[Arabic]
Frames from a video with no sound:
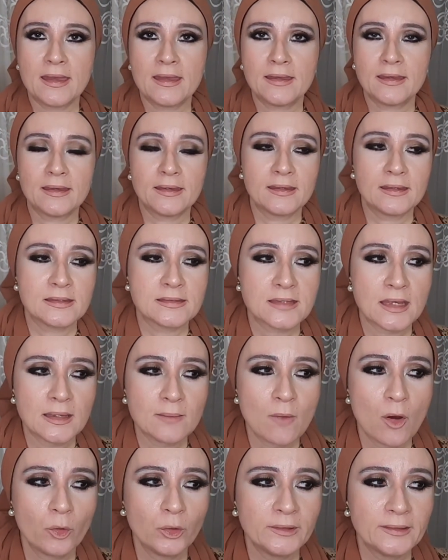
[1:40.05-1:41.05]
آه،
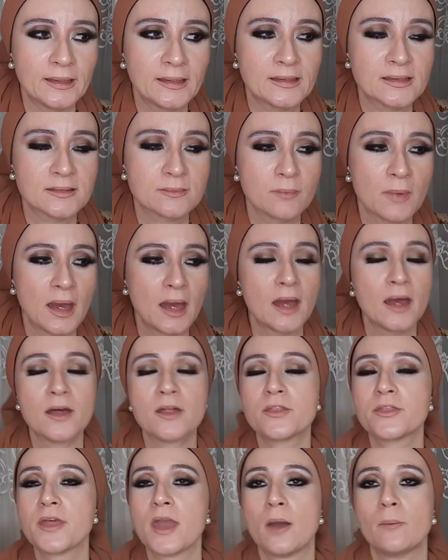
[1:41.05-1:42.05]
زي ما قلنا
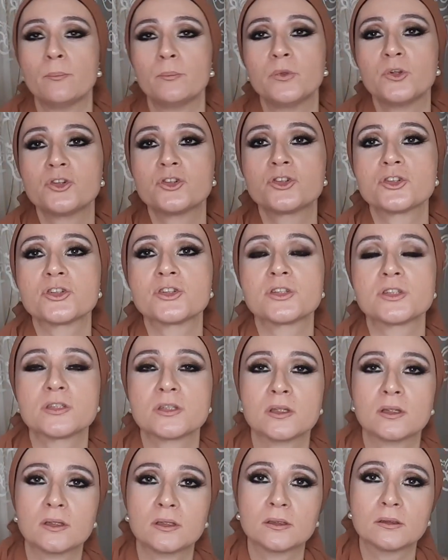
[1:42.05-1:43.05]
اسمها The
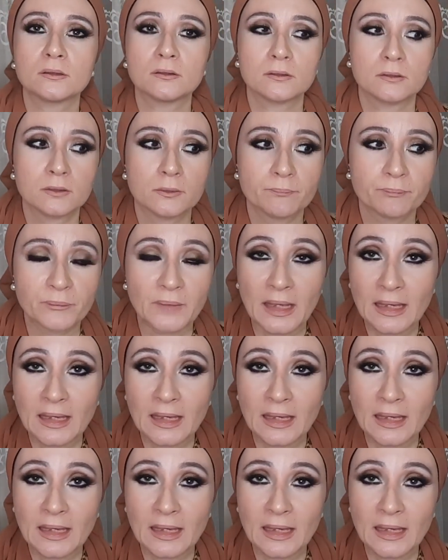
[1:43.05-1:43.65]
Ambitious آه،